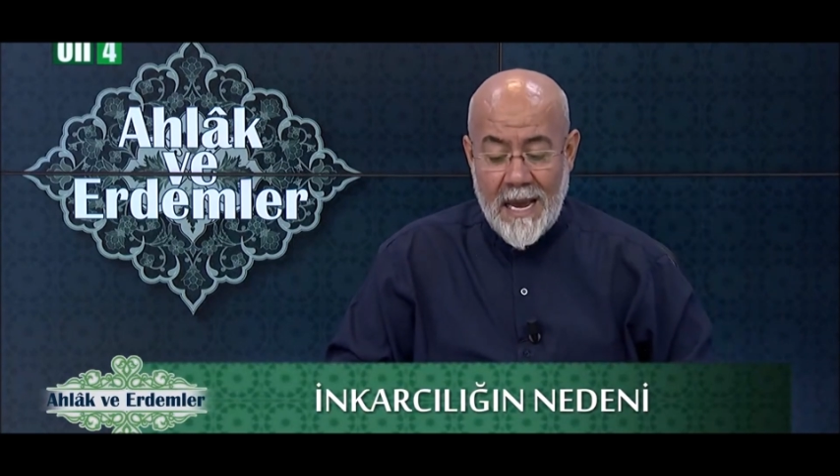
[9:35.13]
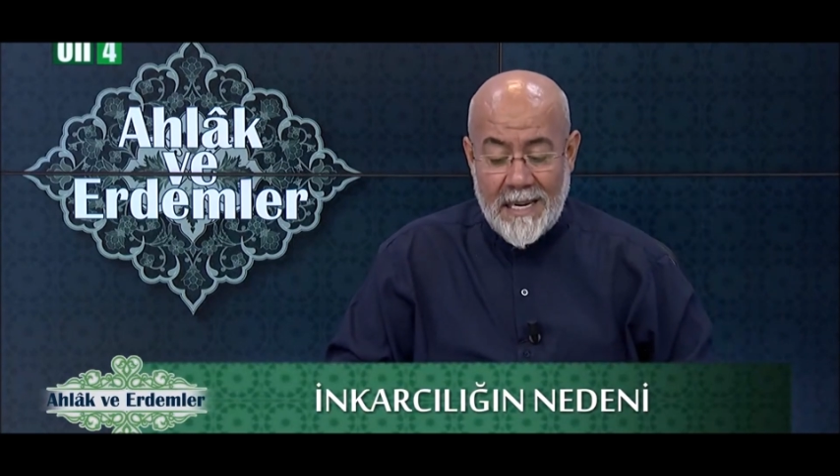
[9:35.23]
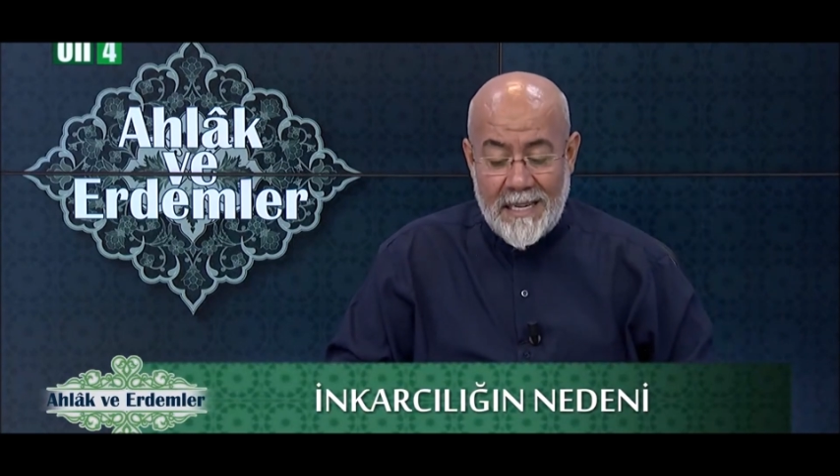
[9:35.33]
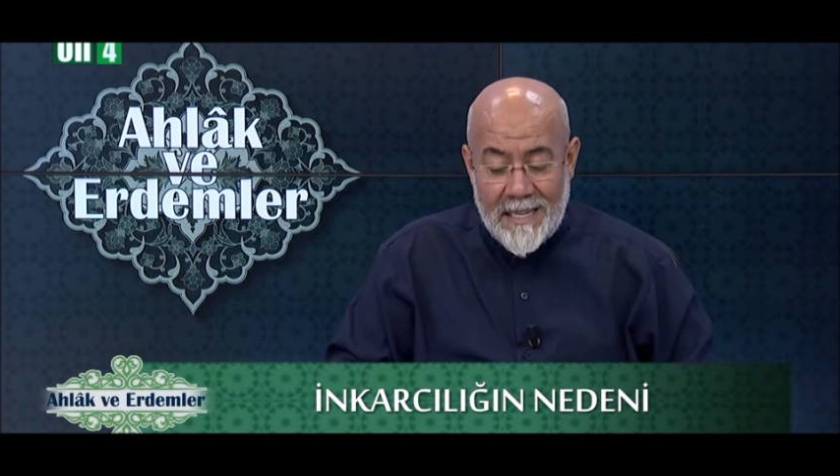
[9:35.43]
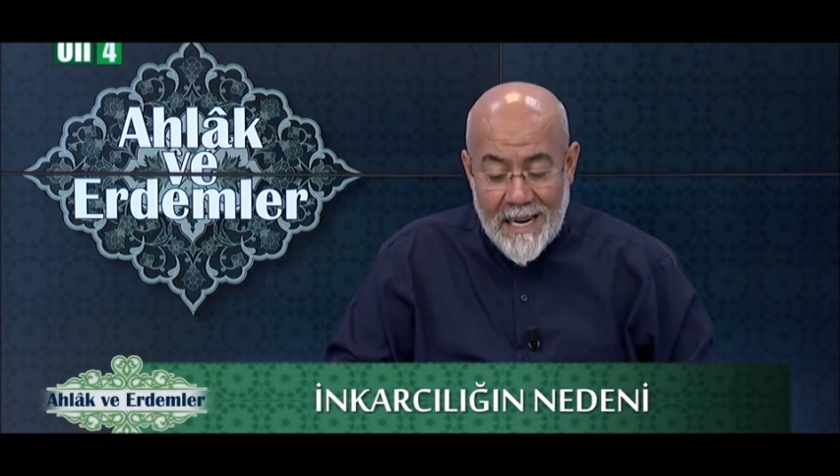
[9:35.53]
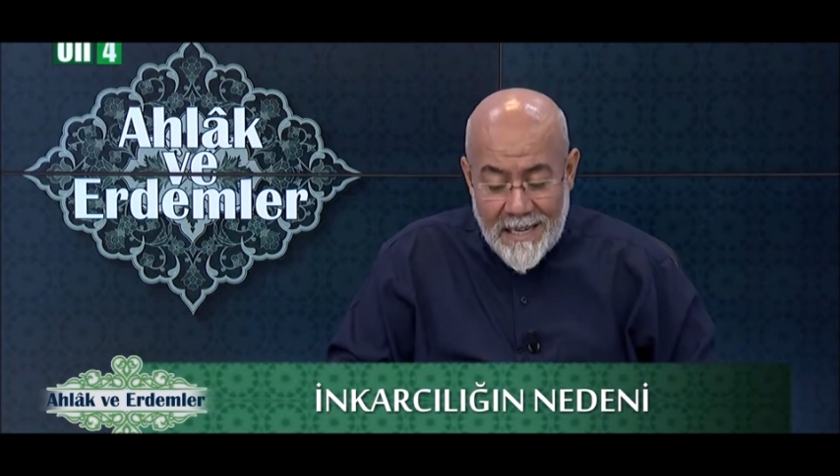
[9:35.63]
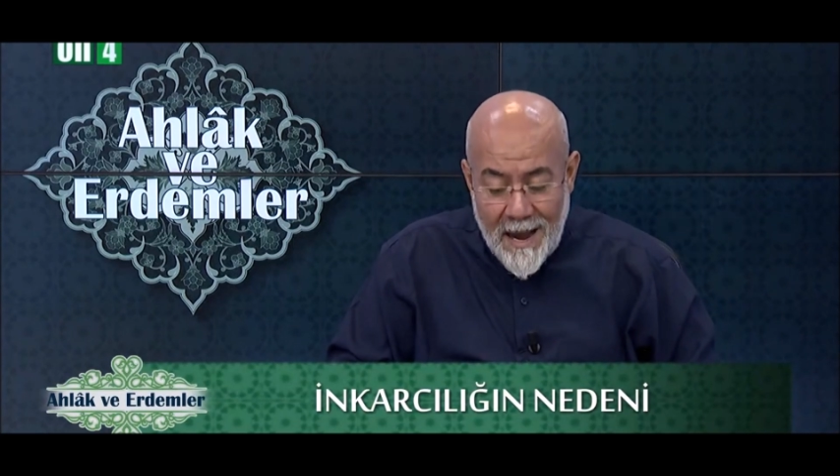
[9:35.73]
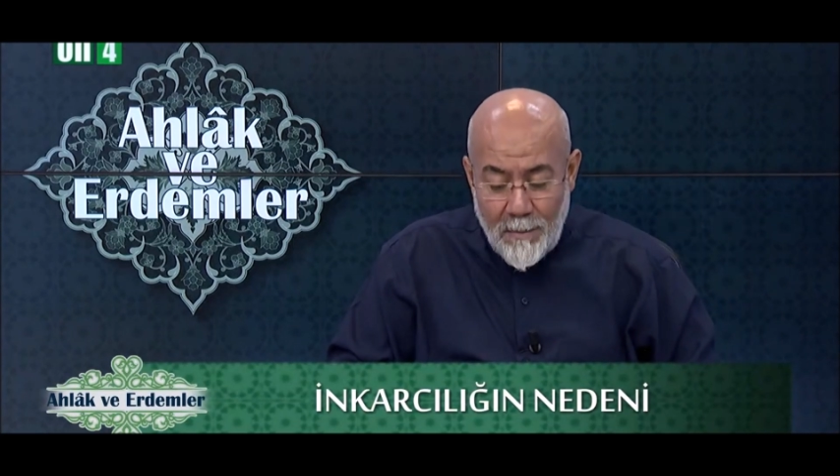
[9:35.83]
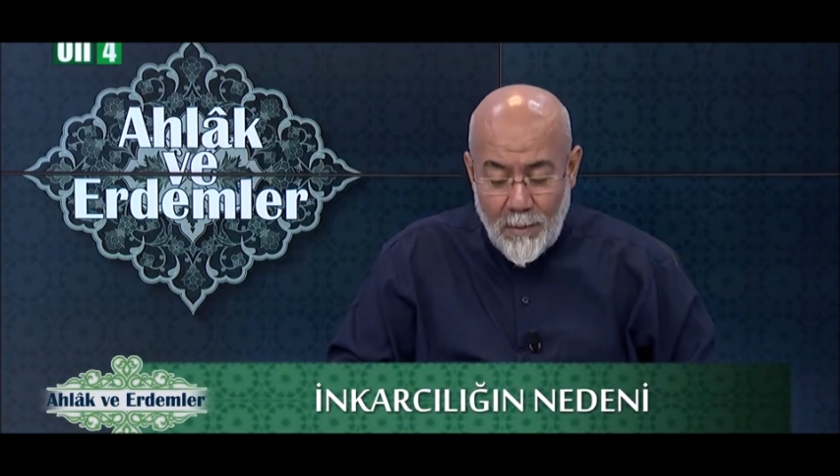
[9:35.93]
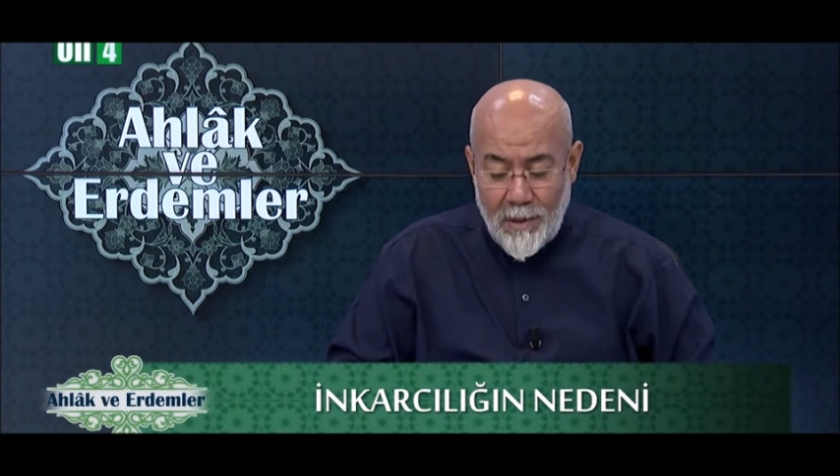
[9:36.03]

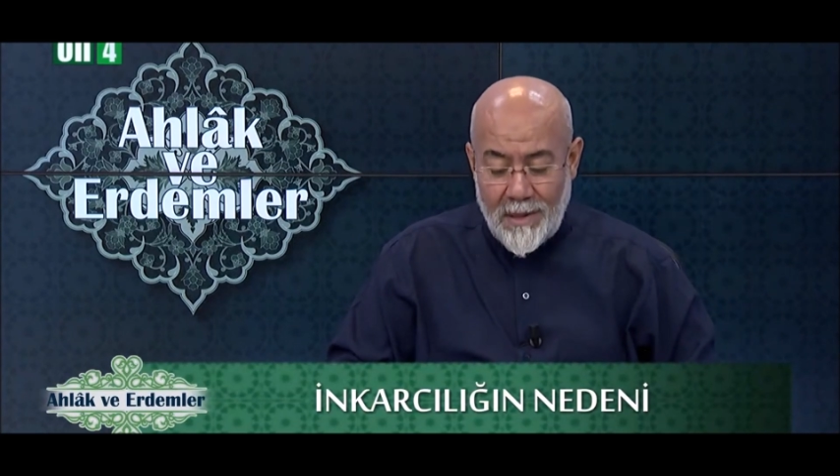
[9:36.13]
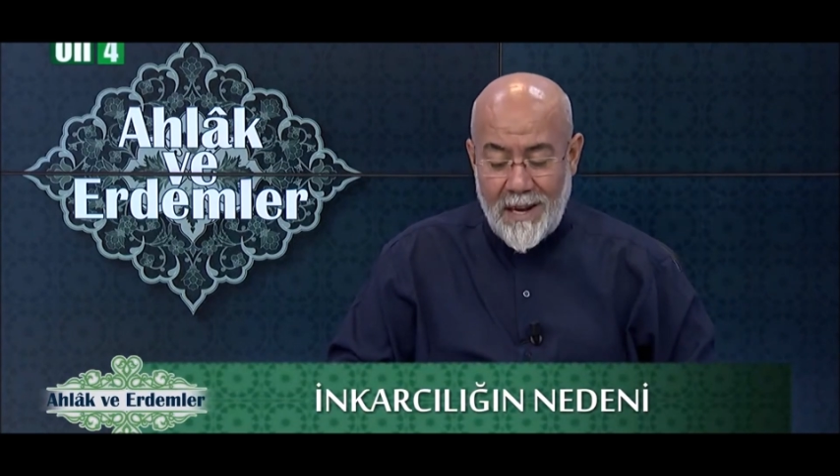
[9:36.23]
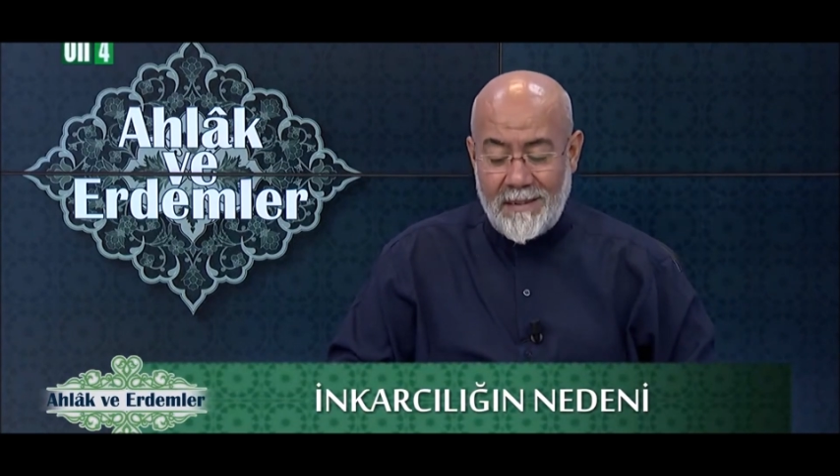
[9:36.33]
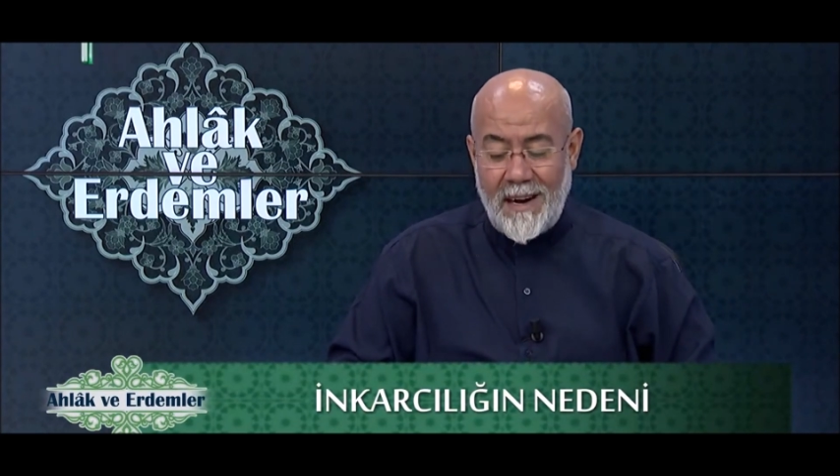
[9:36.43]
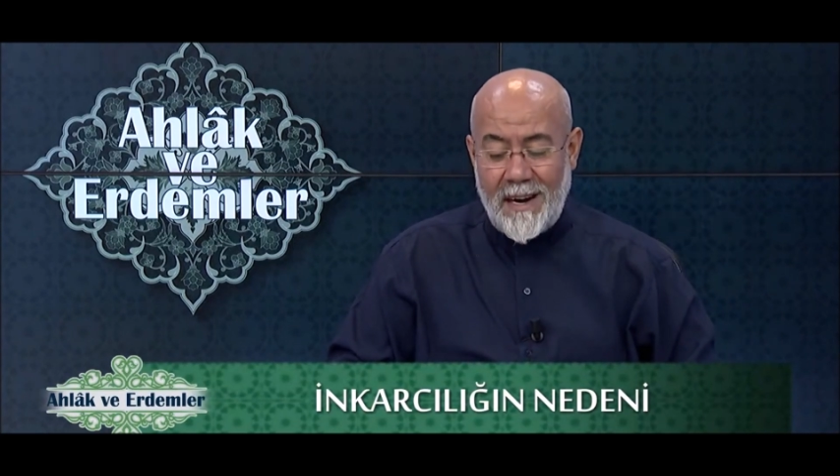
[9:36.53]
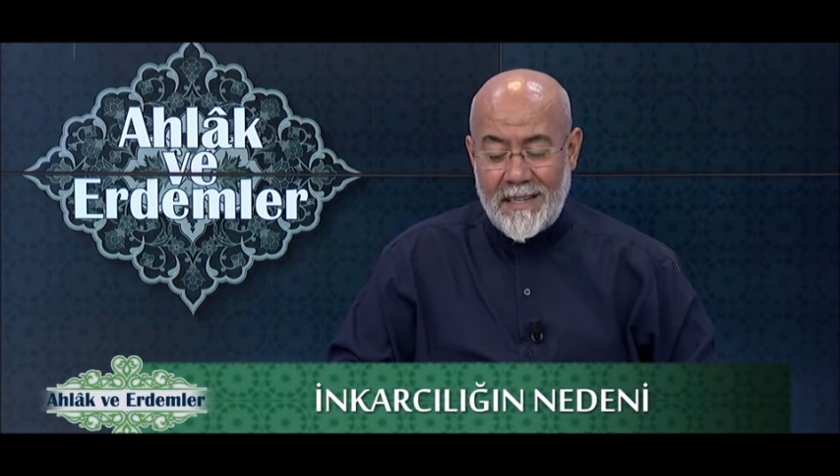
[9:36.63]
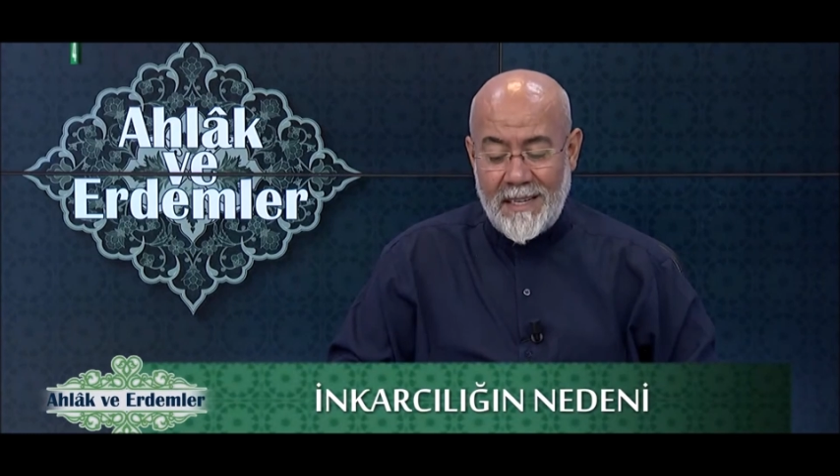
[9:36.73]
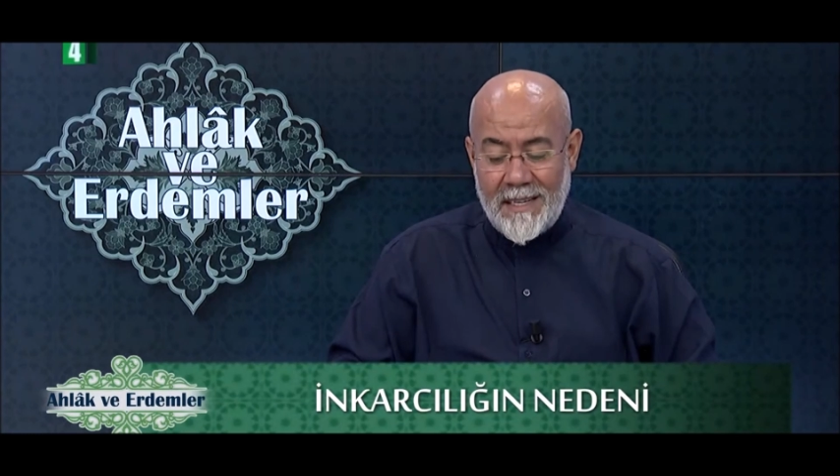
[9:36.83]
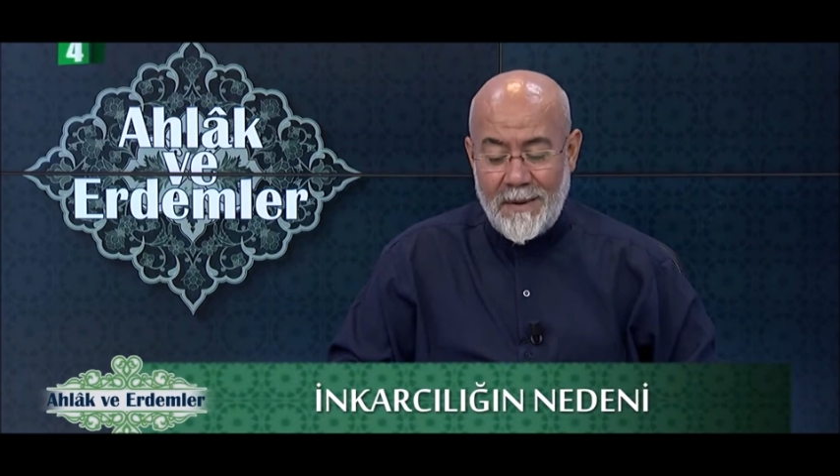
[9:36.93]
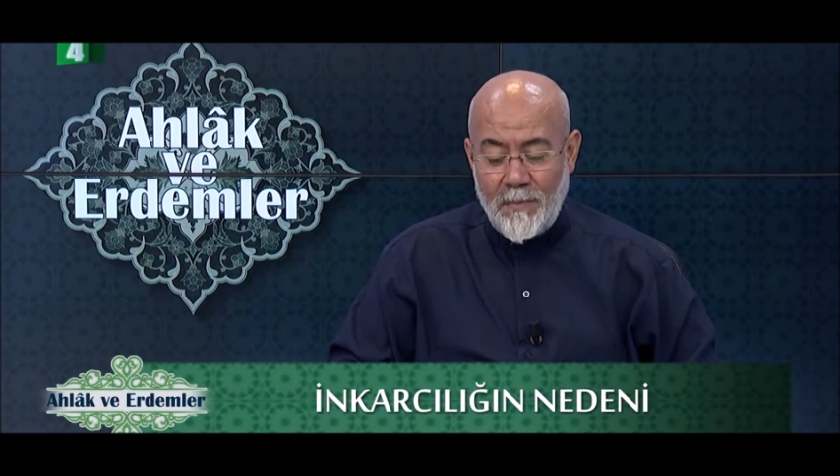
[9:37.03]
Neden bunlar
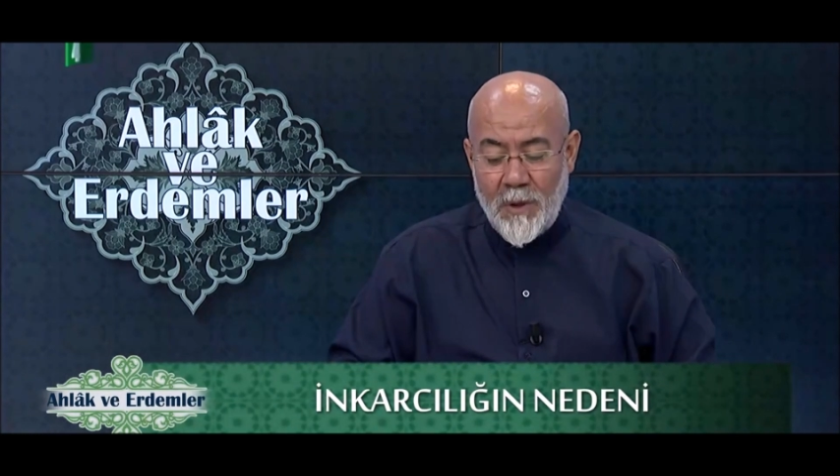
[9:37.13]
vardır?